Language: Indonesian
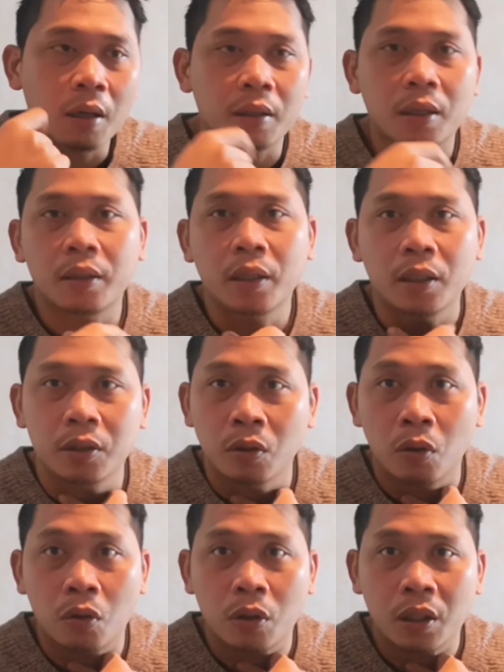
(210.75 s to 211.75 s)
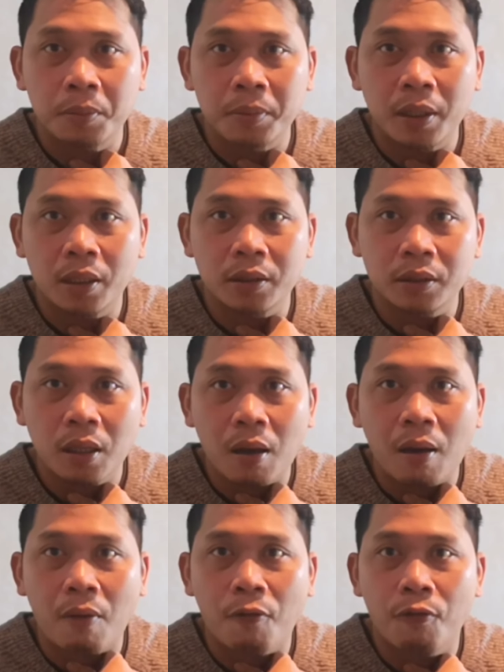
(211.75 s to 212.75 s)
radang tenggorokan
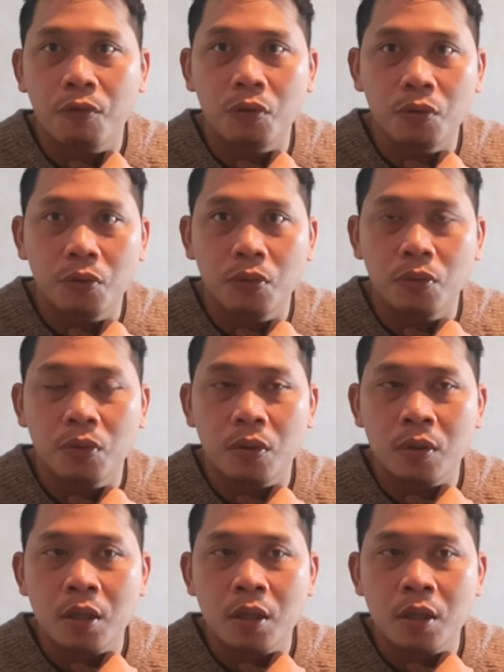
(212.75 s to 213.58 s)
biasa flu